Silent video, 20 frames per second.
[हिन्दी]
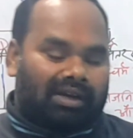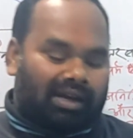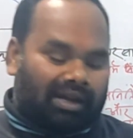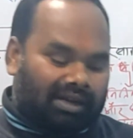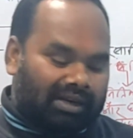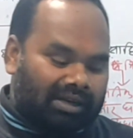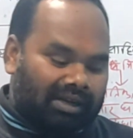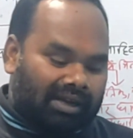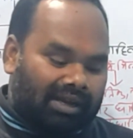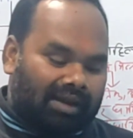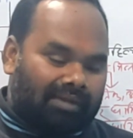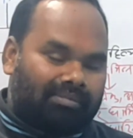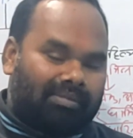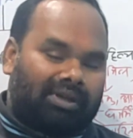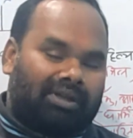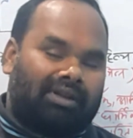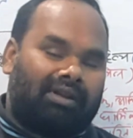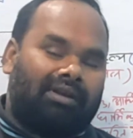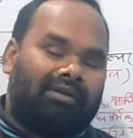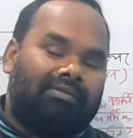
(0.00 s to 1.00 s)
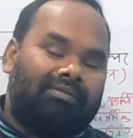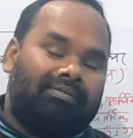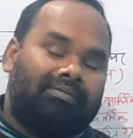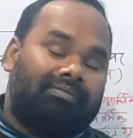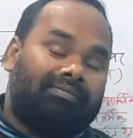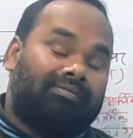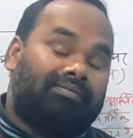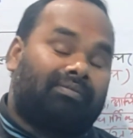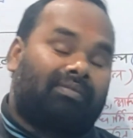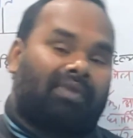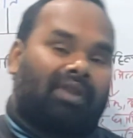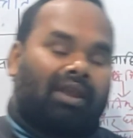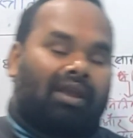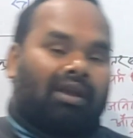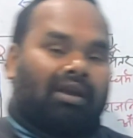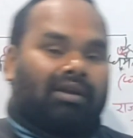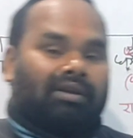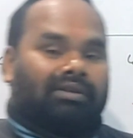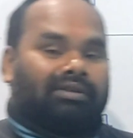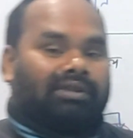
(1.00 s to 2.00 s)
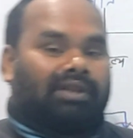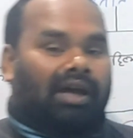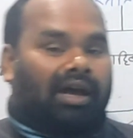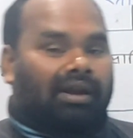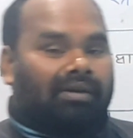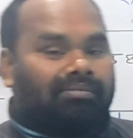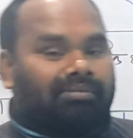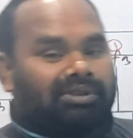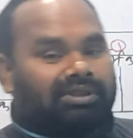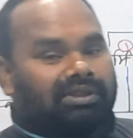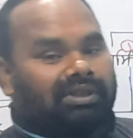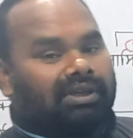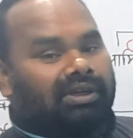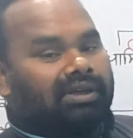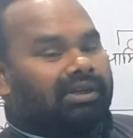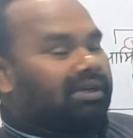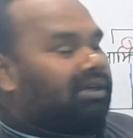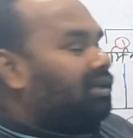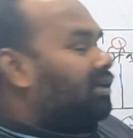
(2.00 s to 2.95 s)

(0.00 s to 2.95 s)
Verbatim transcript: कहने का मतलब धर्म से